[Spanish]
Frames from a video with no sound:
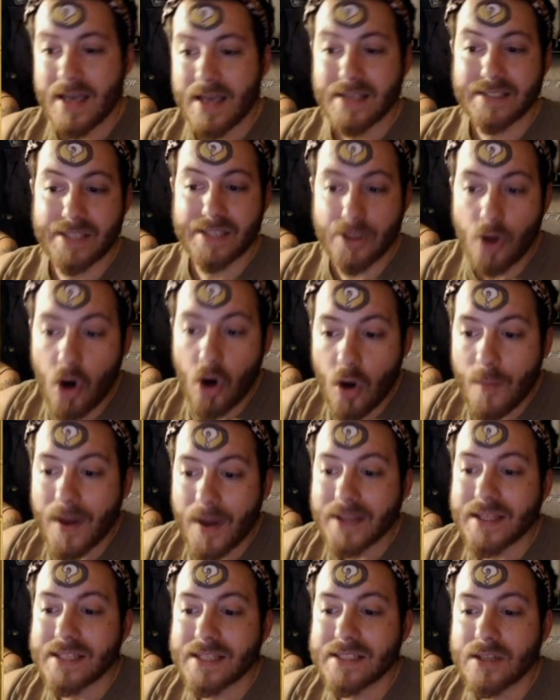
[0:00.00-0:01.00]
Si no lo
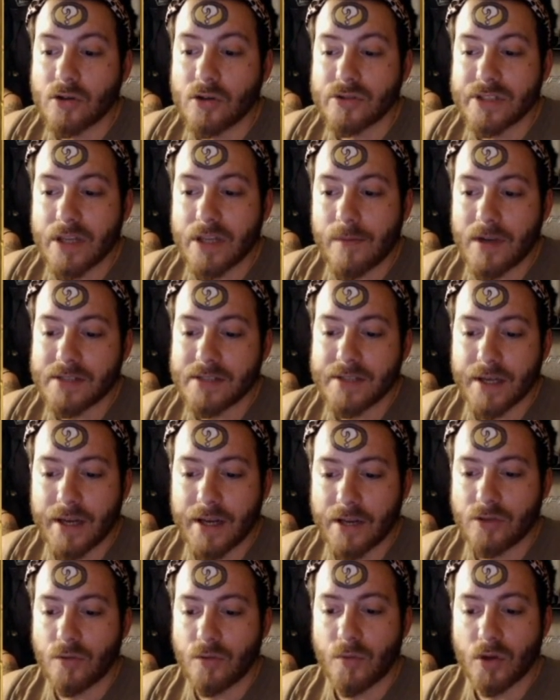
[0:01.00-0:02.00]
mata, se conserva el
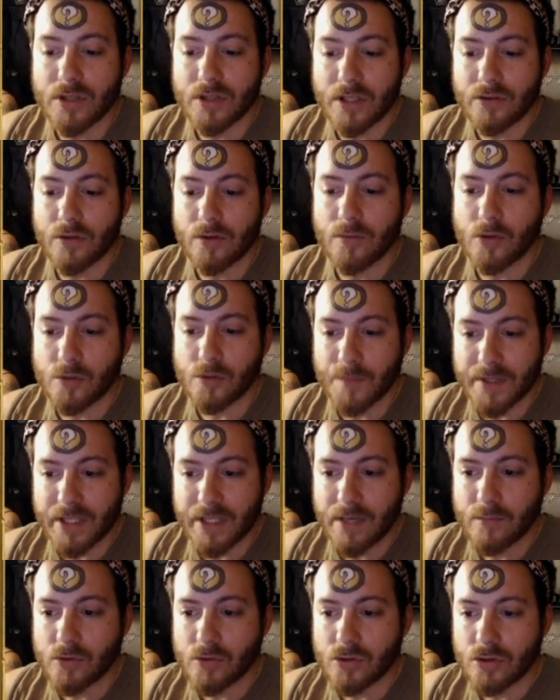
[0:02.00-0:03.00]
secreto y por lo tanto nos
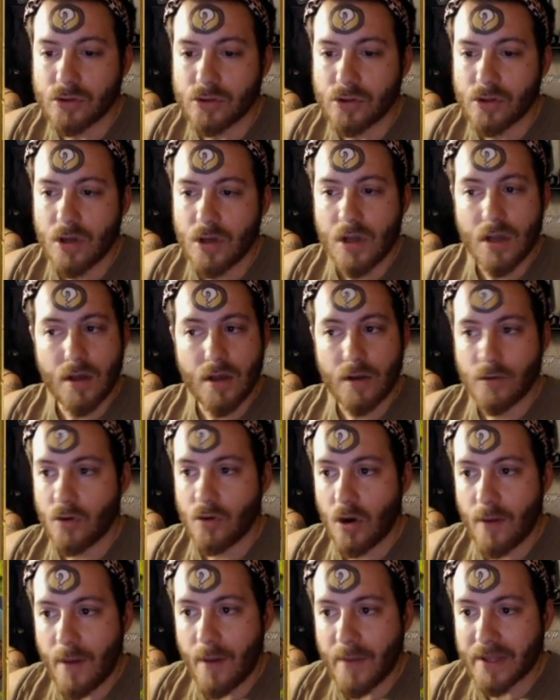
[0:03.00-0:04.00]
meteremos otro. No
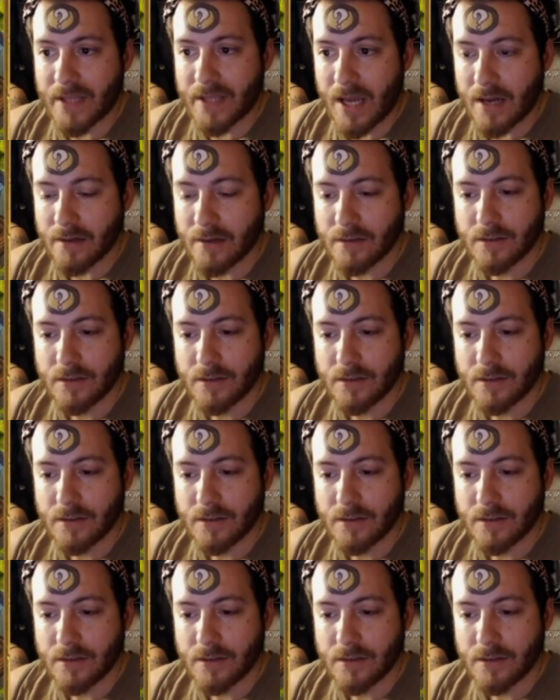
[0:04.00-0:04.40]
lo va a matar.